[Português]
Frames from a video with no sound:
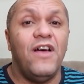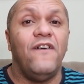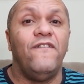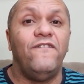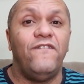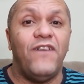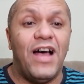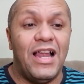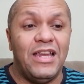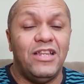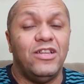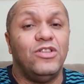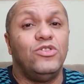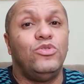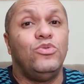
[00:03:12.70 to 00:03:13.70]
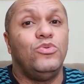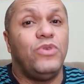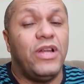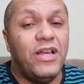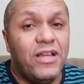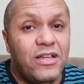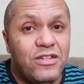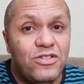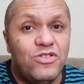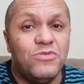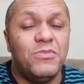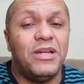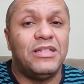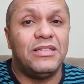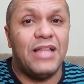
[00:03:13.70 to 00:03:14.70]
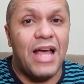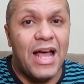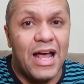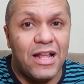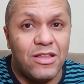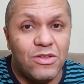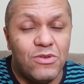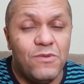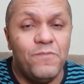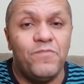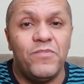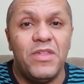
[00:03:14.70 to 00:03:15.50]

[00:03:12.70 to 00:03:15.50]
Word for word: vale durante o mandato